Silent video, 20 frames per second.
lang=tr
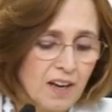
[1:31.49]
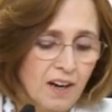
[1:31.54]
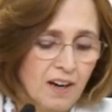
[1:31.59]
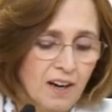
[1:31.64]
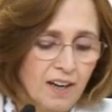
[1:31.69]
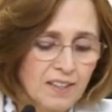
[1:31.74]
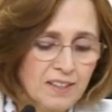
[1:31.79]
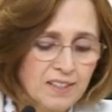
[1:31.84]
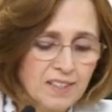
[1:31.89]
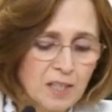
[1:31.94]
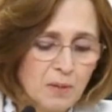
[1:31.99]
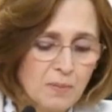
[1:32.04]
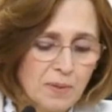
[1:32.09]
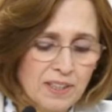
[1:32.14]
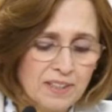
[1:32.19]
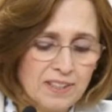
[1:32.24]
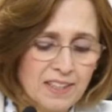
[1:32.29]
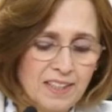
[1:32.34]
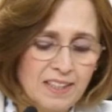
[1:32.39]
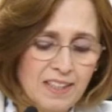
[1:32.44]
Aynı
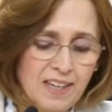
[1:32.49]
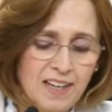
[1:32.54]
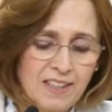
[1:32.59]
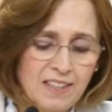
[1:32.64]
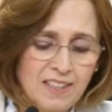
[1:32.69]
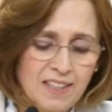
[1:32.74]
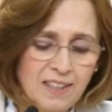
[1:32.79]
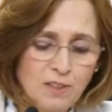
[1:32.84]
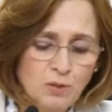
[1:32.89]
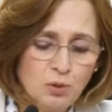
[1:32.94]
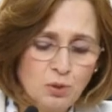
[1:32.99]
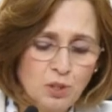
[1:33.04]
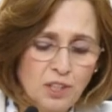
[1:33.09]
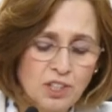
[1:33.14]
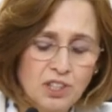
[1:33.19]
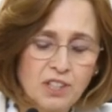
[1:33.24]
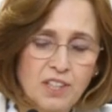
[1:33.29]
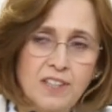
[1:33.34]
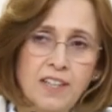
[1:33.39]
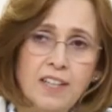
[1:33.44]
zamanda ilerleyen
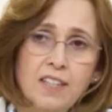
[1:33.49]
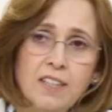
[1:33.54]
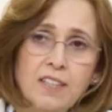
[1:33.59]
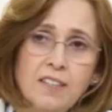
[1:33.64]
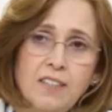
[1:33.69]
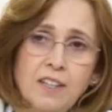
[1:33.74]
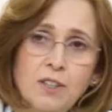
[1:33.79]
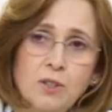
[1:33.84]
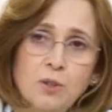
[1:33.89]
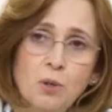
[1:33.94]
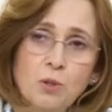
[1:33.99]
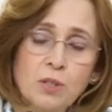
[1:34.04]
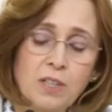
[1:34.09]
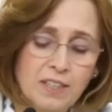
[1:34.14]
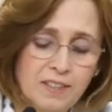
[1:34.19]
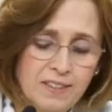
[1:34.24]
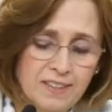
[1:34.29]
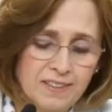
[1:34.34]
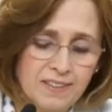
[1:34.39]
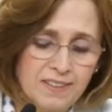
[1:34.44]
süreçte ne kadar yol
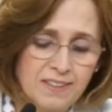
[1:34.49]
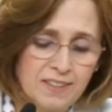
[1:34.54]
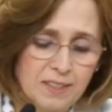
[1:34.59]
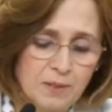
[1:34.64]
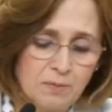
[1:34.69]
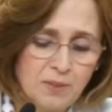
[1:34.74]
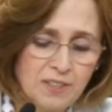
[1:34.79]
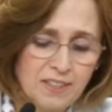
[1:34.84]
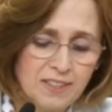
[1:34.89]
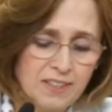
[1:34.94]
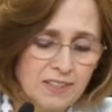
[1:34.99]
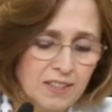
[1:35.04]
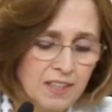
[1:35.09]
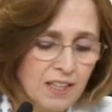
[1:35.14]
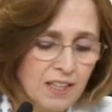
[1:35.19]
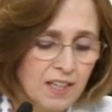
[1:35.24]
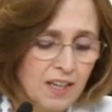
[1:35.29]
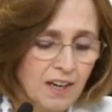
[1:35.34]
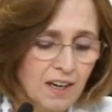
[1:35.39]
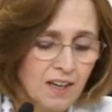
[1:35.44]
kat ettiğimiz
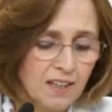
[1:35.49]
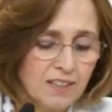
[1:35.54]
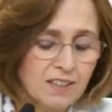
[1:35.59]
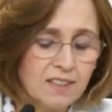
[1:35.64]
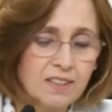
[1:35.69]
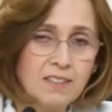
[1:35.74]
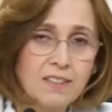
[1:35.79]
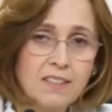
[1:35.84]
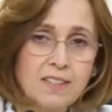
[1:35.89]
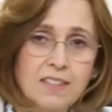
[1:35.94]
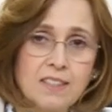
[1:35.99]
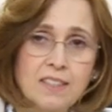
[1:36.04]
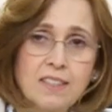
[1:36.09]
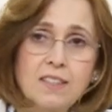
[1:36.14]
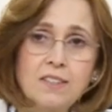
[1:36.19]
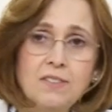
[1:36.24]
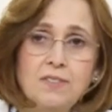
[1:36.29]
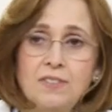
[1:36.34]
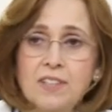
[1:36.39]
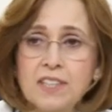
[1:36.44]
hakkında
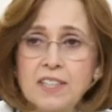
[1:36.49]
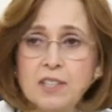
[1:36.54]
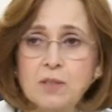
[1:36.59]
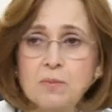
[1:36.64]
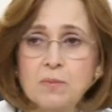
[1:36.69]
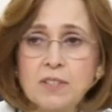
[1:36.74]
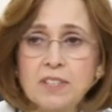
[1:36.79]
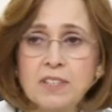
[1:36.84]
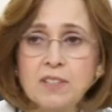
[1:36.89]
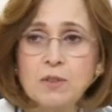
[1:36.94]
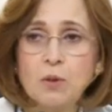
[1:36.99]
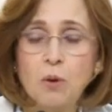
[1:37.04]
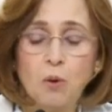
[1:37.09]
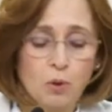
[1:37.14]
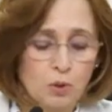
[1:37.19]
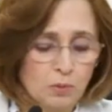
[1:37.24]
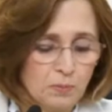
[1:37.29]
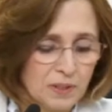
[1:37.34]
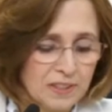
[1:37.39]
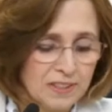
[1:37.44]
da fikrimiz
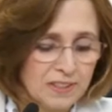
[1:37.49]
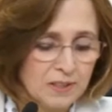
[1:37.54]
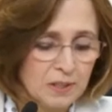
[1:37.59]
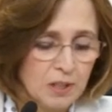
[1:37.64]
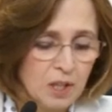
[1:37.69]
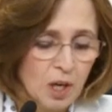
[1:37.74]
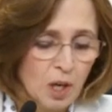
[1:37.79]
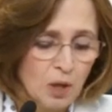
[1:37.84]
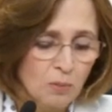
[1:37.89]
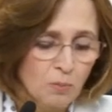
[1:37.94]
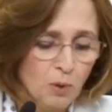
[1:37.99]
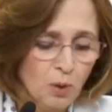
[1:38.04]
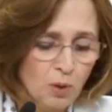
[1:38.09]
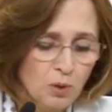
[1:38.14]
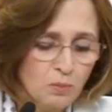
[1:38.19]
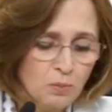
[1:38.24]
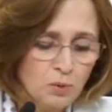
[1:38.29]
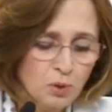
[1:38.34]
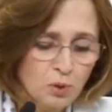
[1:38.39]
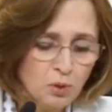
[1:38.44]
olmaz. Bu
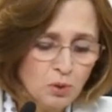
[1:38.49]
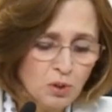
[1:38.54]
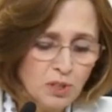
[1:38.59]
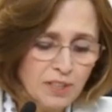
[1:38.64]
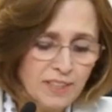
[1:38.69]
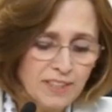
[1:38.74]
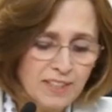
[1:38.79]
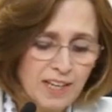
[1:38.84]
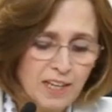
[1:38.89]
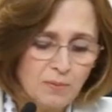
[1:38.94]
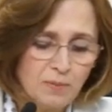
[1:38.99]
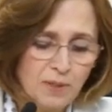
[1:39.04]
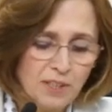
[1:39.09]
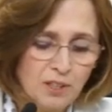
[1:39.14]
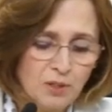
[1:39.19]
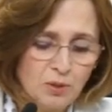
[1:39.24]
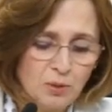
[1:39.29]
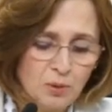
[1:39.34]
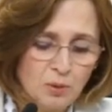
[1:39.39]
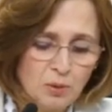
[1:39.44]
olumsuzluğu
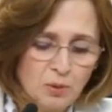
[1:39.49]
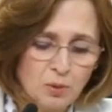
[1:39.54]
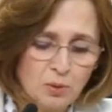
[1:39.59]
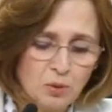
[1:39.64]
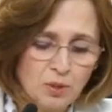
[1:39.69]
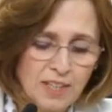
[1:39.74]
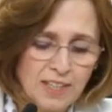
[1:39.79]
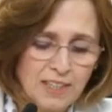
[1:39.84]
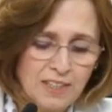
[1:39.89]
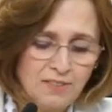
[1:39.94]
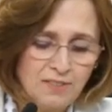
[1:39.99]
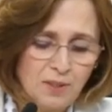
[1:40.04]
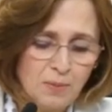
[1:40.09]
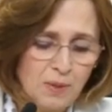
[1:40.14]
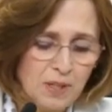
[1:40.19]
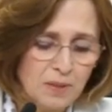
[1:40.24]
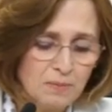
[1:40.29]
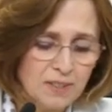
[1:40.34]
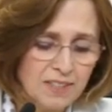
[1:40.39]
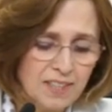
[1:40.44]
gidermenin yolu düzenli ve
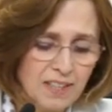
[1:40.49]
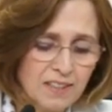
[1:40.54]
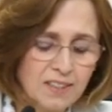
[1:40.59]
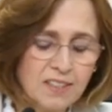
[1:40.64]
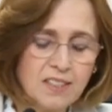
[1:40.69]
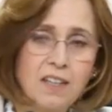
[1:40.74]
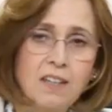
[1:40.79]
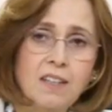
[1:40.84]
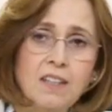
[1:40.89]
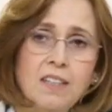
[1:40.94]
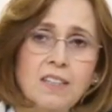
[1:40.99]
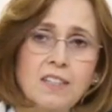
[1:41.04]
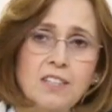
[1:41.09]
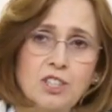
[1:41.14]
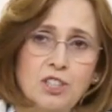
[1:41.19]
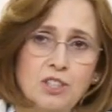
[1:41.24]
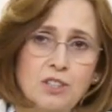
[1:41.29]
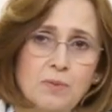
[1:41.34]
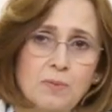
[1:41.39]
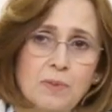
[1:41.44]
bilimsel saha
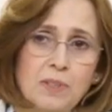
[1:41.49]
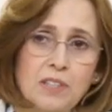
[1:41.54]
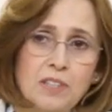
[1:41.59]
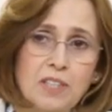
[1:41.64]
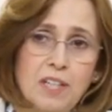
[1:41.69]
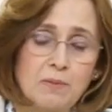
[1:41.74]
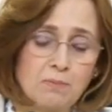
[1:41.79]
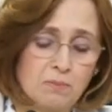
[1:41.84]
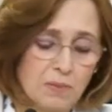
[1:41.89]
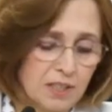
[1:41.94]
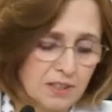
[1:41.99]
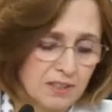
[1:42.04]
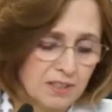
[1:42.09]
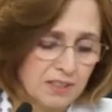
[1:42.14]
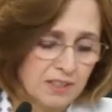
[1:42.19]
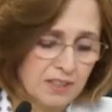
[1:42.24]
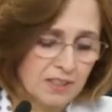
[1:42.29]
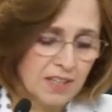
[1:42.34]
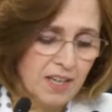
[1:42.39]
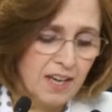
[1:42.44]
araştırmaları
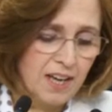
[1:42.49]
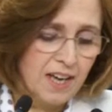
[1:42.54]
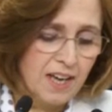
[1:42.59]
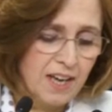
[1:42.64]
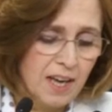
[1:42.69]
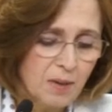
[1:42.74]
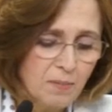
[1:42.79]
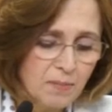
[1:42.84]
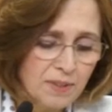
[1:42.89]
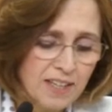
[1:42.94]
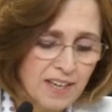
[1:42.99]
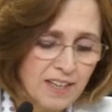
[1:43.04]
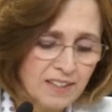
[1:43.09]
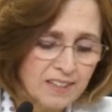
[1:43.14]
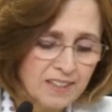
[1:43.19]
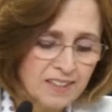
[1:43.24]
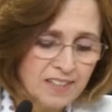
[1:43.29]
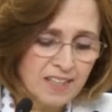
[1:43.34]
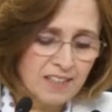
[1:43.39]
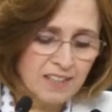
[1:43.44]
yapmaktır. Hem
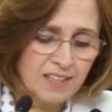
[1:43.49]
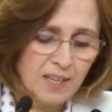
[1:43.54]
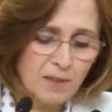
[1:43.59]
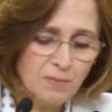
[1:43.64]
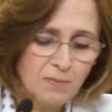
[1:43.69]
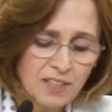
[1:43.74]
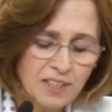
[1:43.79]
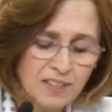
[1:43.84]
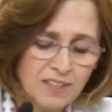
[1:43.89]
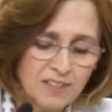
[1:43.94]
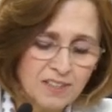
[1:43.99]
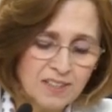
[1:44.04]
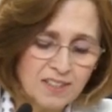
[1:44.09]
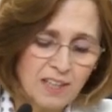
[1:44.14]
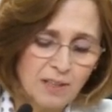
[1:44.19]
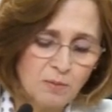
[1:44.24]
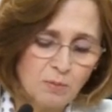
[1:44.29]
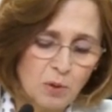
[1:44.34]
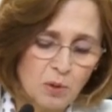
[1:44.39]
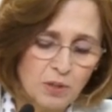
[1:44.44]
kentsel hem de
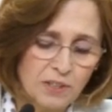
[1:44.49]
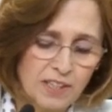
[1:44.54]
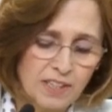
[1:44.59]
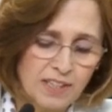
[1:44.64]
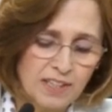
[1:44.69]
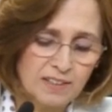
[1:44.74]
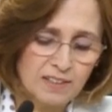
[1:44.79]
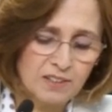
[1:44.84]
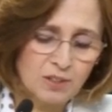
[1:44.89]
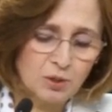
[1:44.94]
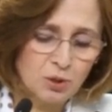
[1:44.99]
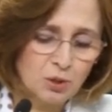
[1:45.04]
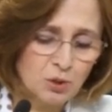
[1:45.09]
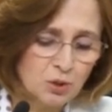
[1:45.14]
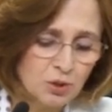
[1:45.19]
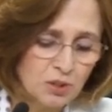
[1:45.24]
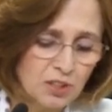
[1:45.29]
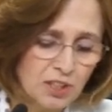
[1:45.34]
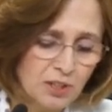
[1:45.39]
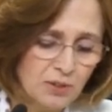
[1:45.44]
kırsal bölgelerde
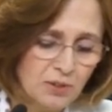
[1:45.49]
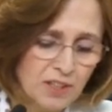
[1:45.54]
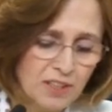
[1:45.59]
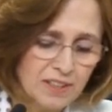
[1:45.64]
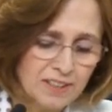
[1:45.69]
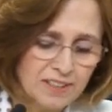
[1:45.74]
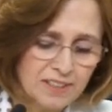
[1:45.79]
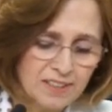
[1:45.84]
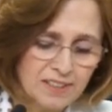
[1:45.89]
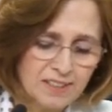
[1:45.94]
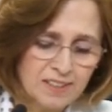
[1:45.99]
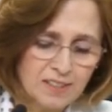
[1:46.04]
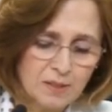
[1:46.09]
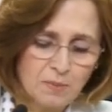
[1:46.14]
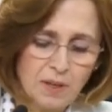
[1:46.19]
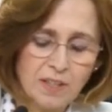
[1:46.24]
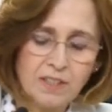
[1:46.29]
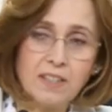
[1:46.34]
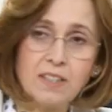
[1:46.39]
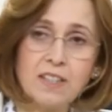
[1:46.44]
çocuklara yönelik
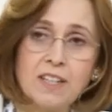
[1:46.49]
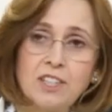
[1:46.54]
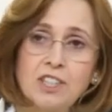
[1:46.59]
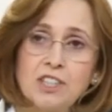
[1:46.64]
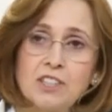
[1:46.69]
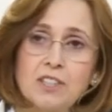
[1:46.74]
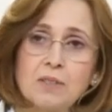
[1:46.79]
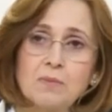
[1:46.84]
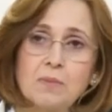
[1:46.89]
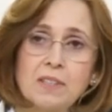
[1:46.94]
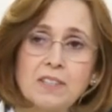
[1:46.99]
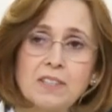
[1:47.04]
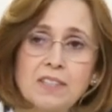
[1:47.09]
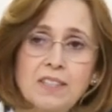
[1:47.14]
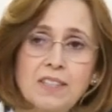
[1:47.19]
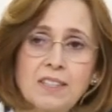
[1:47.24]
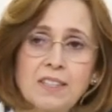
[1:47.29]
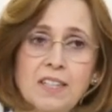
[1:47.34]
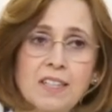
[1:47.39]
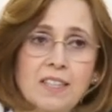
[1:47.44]
istismar
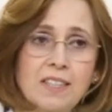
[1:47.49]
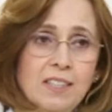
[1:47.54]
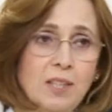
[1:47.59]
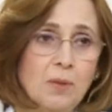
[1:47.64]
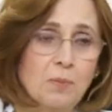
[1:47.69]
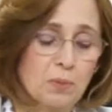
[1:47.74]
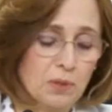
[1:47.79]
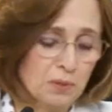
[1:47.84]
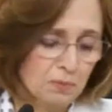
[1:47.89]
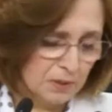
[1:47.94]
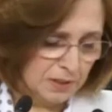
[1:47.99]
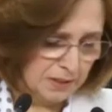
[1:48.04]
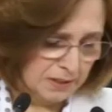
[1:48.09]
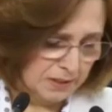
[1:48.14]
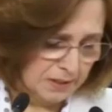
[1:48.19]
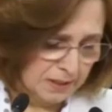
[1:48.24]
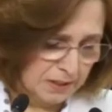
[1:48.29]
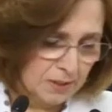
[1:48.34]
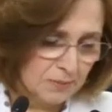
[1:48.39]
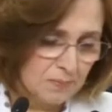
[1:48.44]
araştırmaları
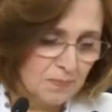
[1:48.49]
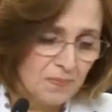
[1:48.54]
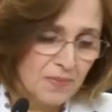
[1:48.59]
yapılmalıdır.